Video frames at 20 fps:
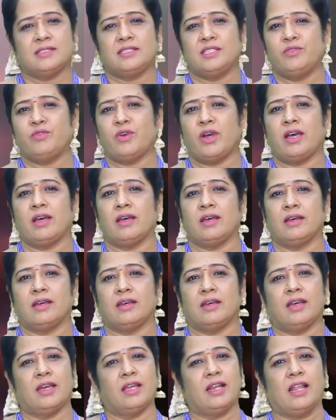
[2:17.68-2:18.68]
శివ
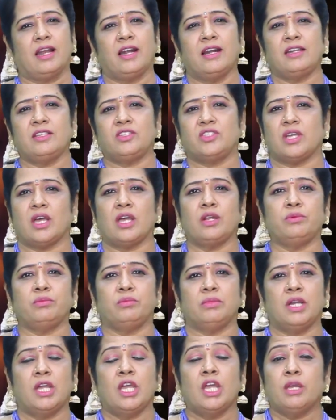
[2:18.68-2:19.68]
అని అనండి చాలు
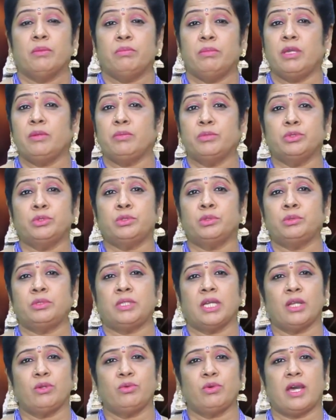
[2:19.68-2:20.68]
మీ
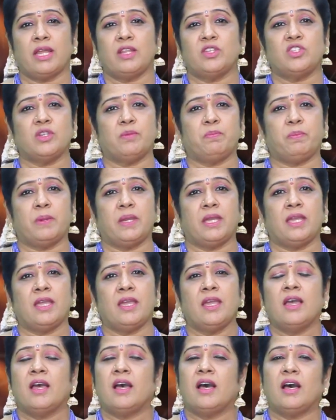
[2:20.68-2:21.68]
ముందుంటాను అని చెప్పే
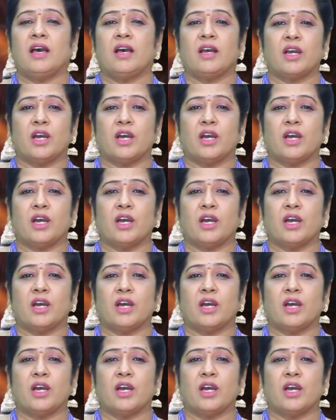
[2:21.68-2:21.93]
ఆ